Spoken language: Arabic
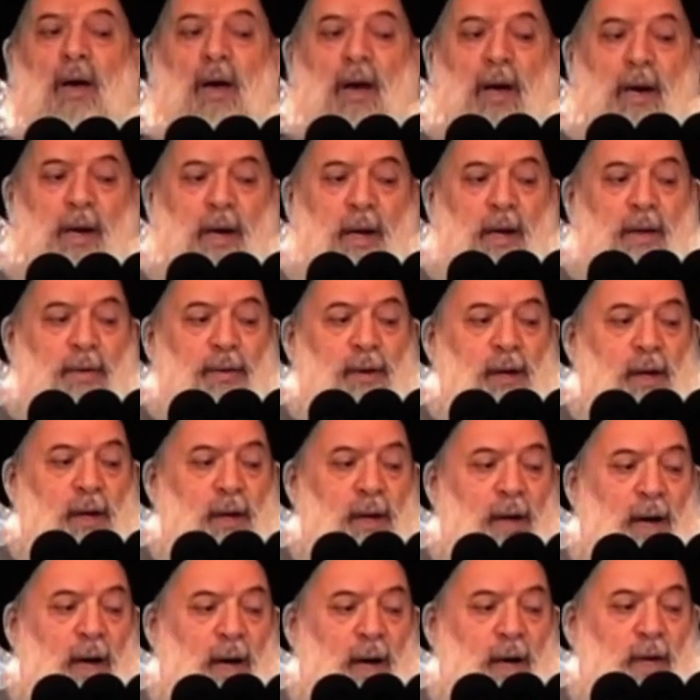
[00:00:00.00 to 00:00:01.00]

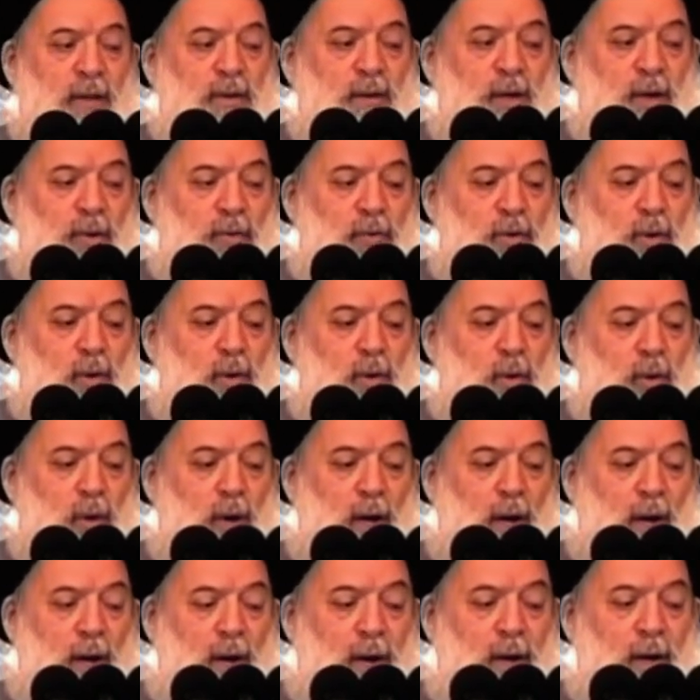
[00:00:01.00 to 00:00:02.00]
الذي يحتفل
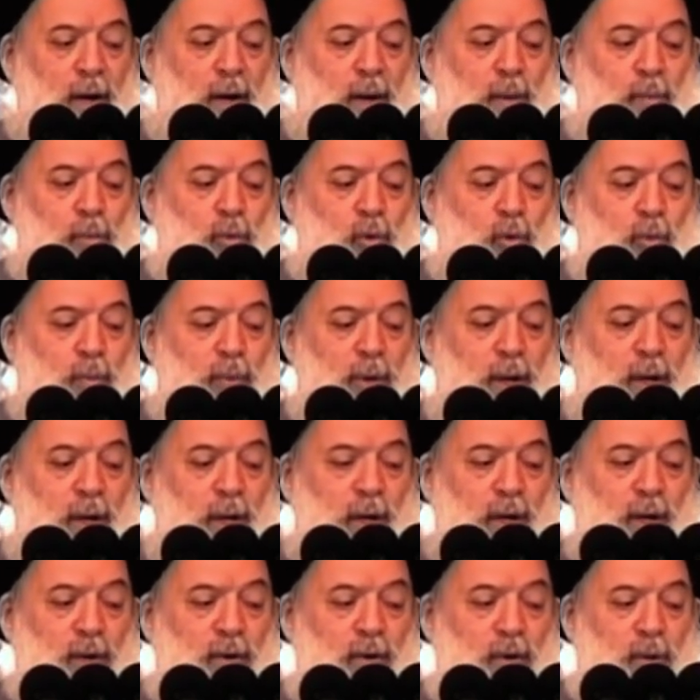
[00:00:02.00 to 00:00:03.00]
العالم
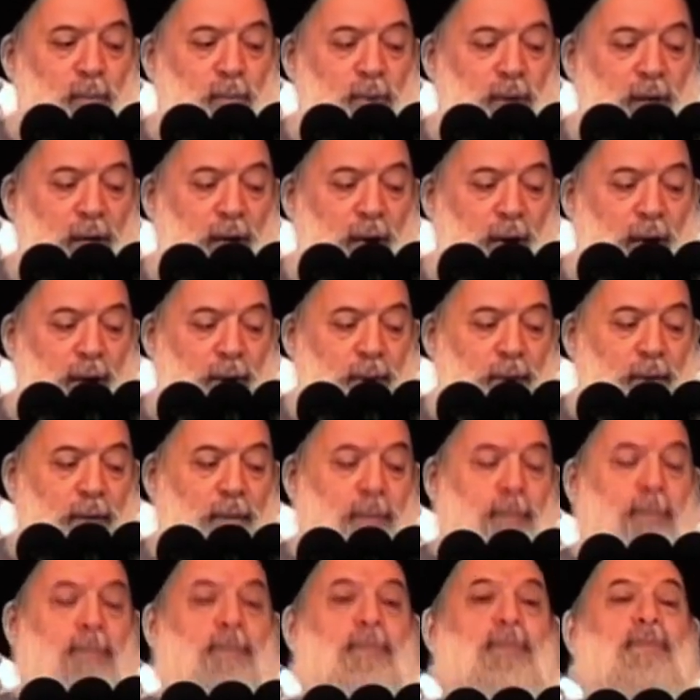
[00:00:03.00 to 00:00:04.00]
به جميعا